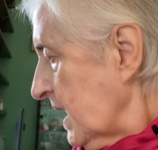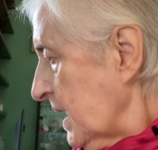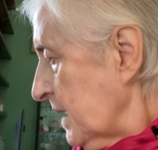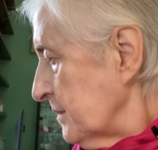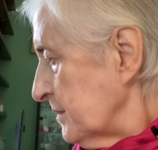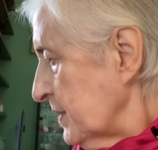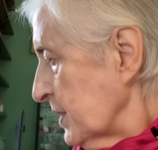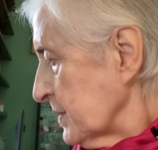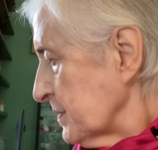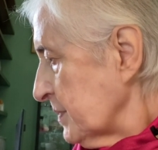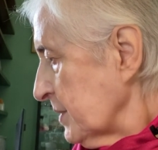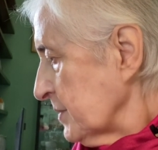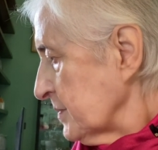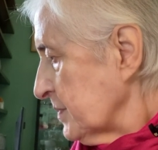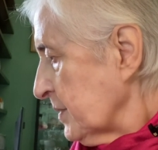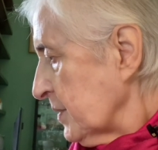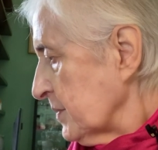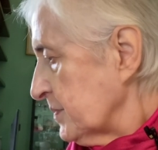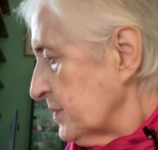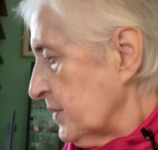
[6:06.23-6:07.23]
Poi, poi,
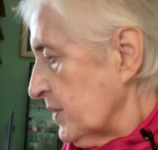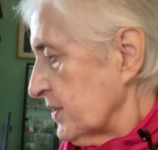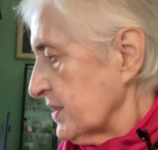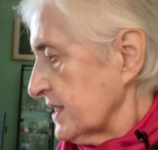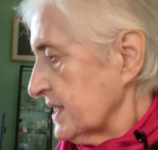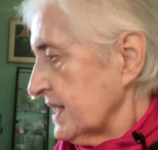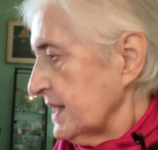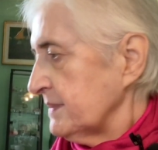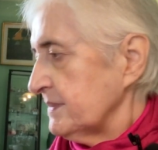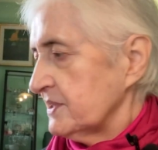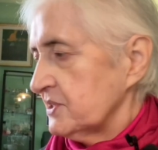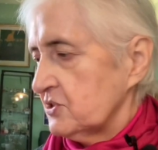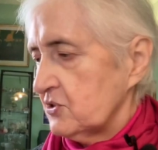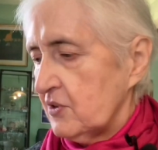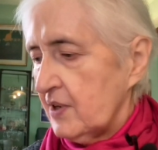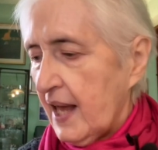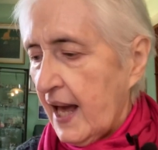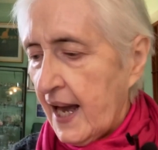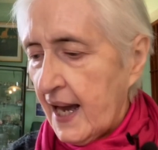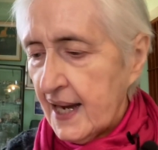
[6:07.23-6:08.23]
poi, poi, crema
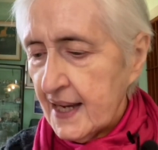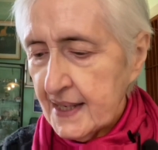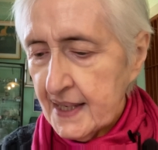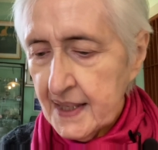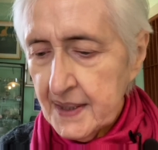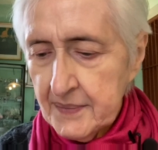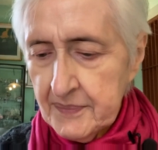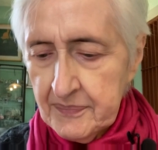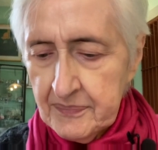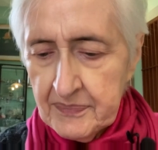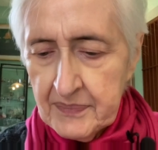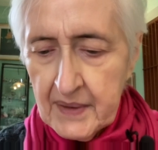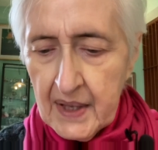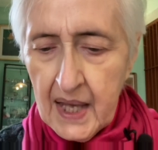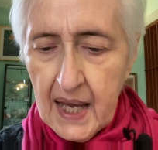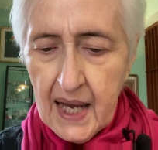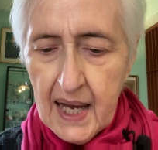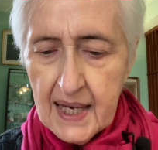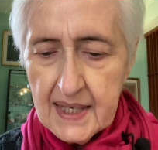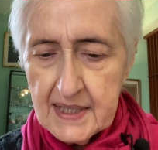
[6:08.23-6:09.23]
solare.
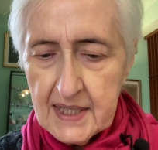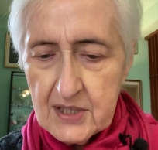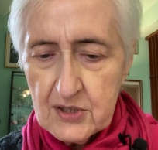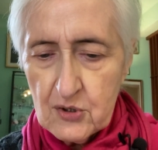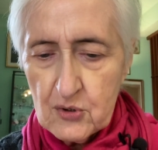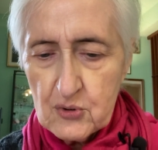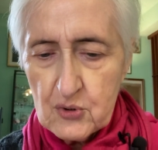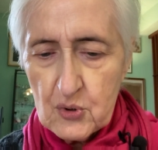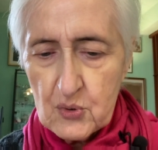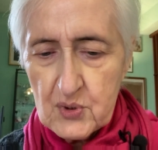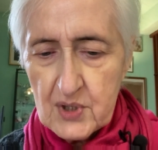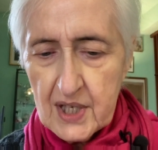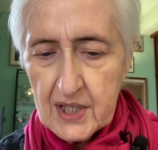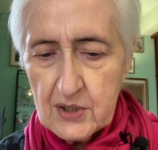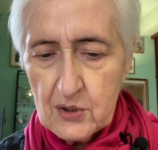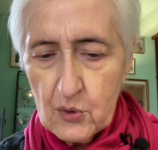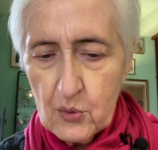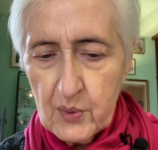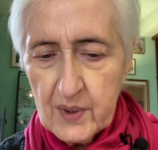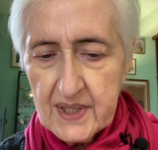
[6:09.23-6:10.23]
Adesso sto usando
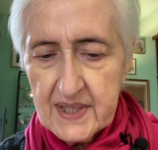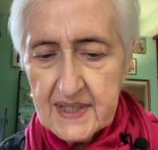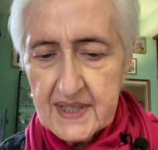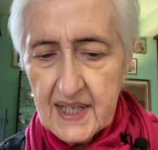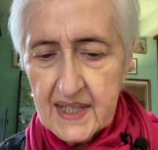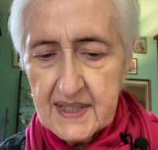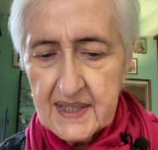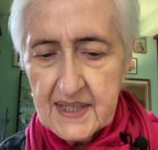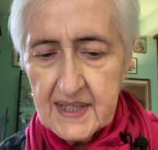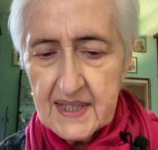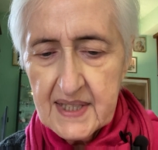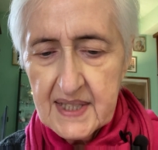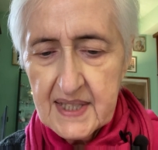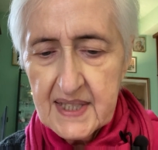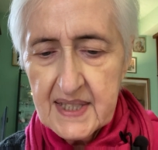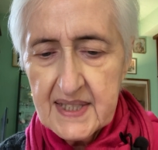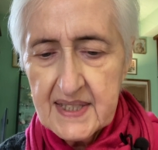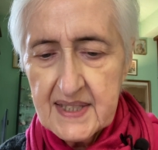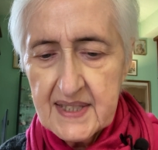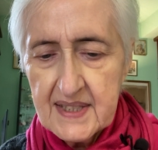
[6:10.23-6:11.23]
questa di
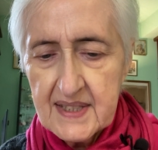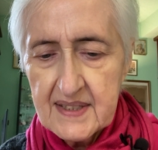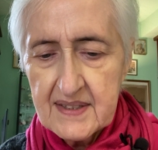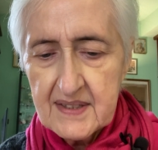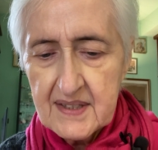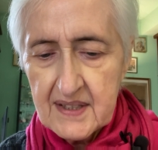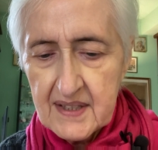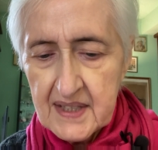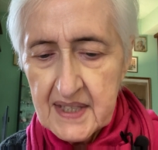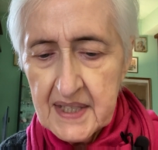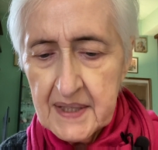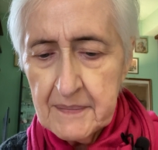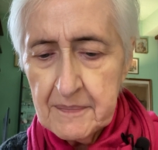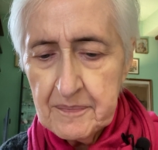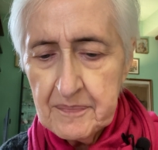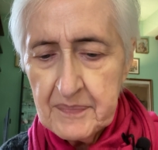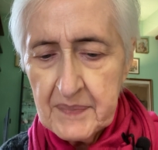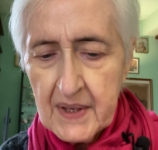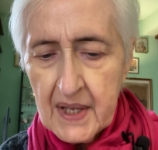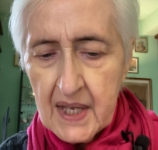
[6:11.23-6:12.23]
Isn 3,
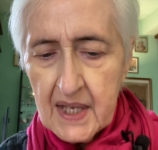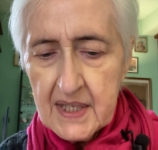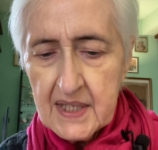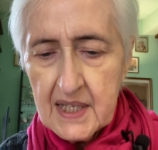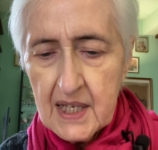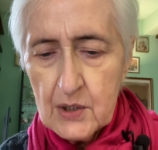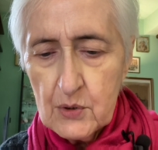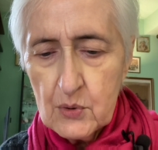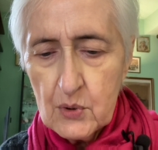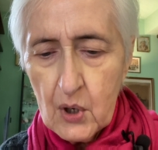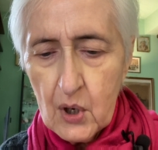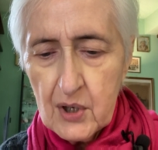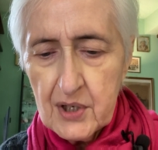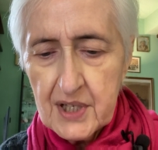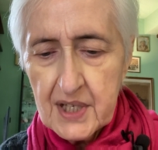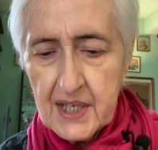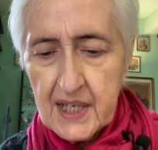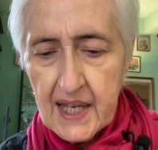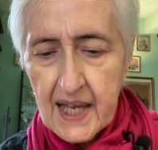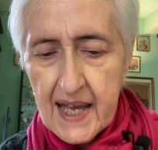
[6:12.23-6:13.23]

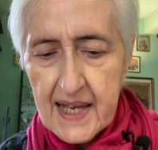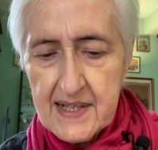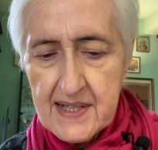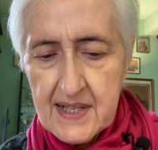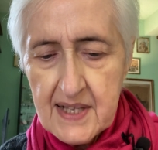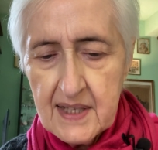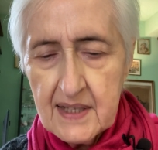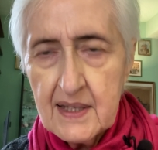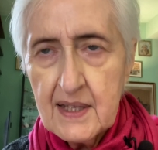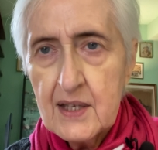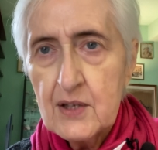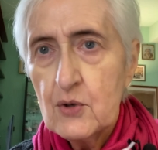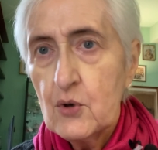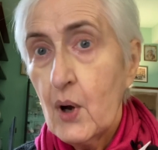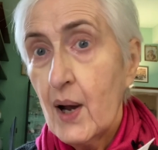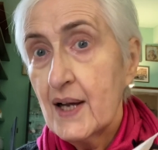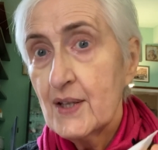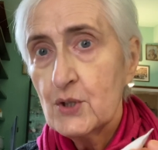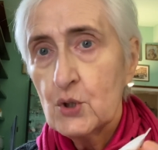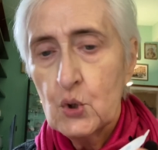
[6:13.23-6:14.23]
Hyaluronic Acid, io
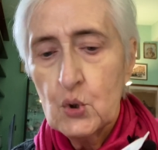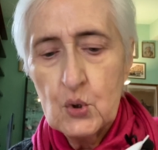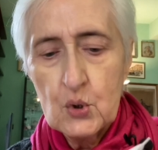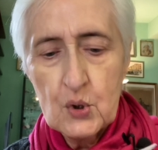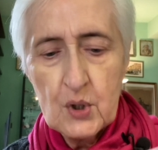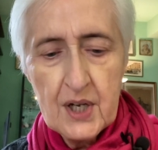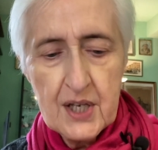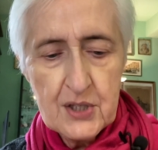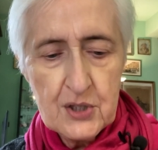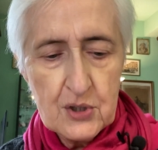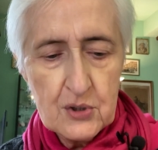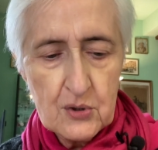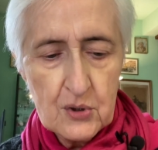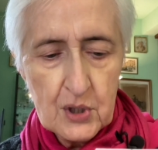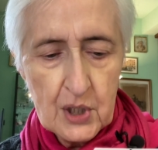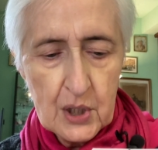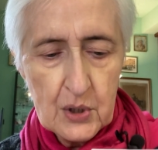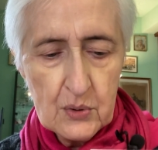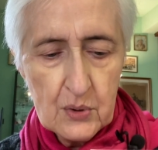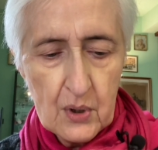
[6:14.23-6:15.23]
adoro l'acido
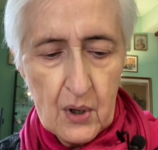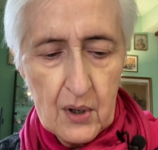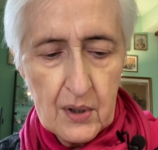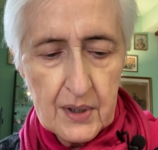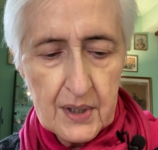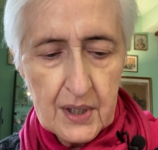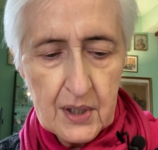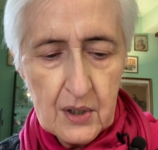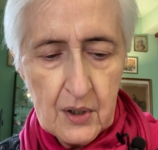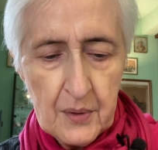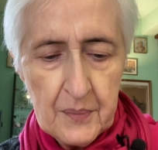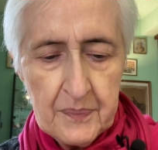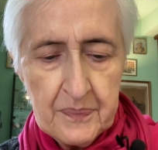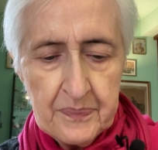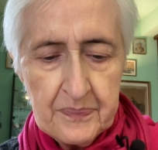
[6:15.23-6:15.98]
ialuronico